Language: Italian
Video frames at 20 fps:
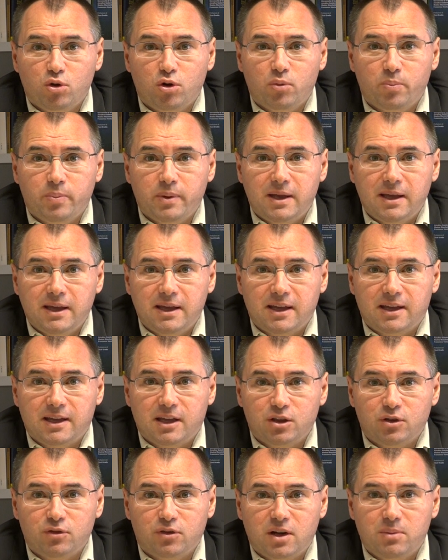europee che
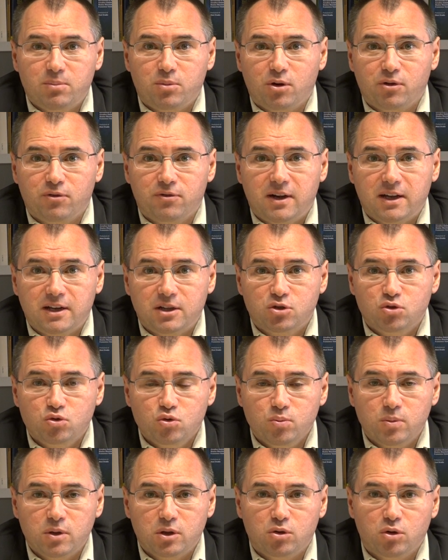dovrebbero fare
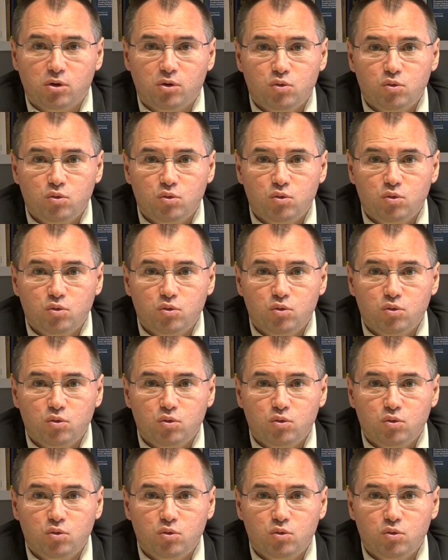subito